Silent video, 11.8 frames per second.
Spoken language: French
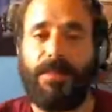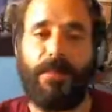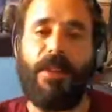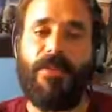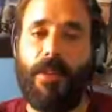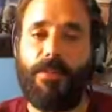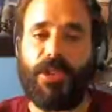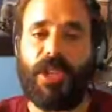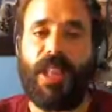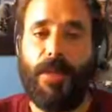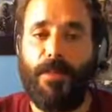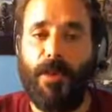pour me faire pousser
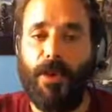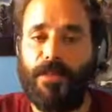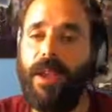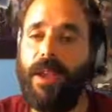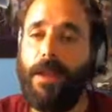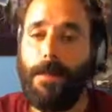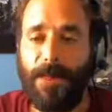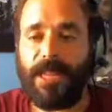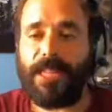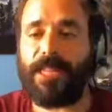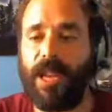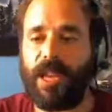de la bouffe, puis
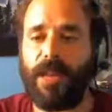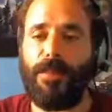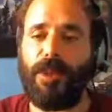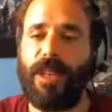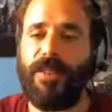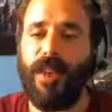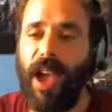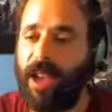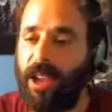stocker pour l'hiver.